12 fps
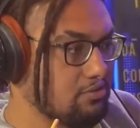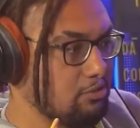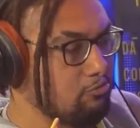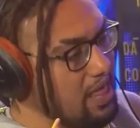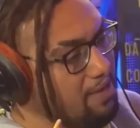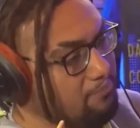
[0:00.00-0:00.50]

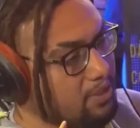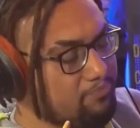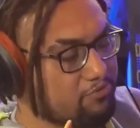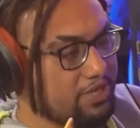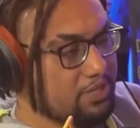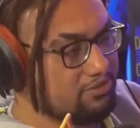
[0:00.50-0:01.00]
o lábio
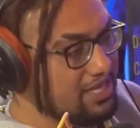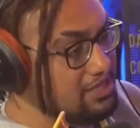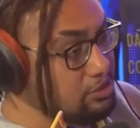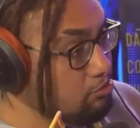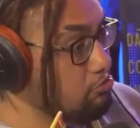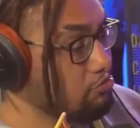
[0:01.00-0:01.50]
leporino tá em
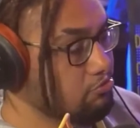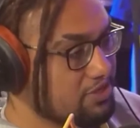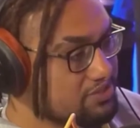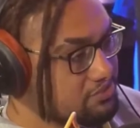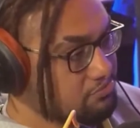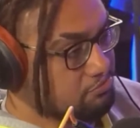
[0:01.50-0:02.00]
todo o
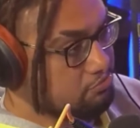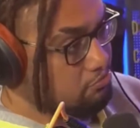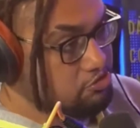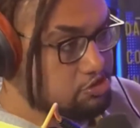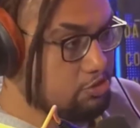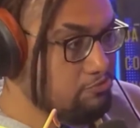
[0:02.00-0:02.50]
assunto.
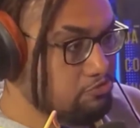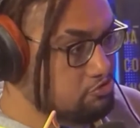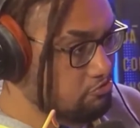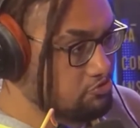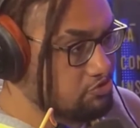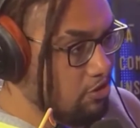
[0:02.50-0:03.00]
Hoje uhum. no meu
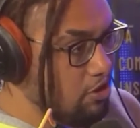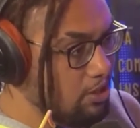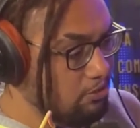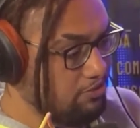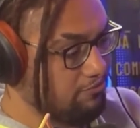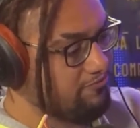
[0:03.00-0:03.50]
show
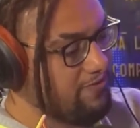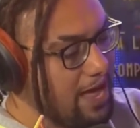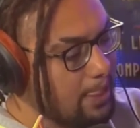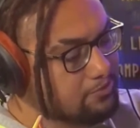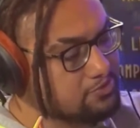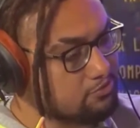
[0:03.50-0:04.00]
solo eu
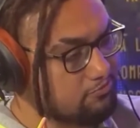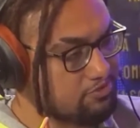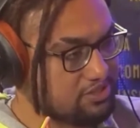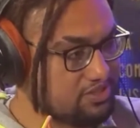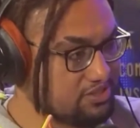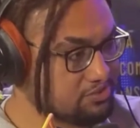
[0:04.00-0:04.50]
falo sobre
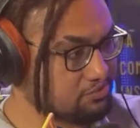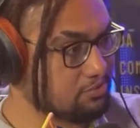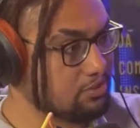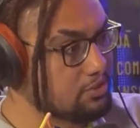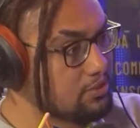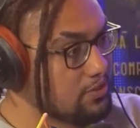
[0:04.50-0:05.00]
isso.
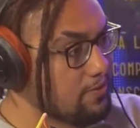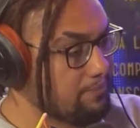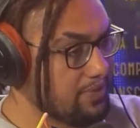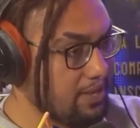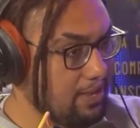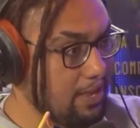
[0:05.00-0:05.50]

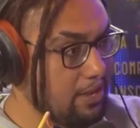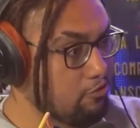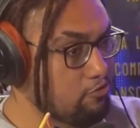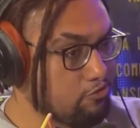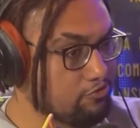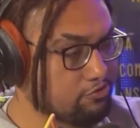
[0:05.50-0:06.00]
É, eu
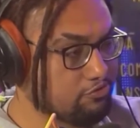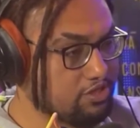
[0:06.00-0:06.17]
conto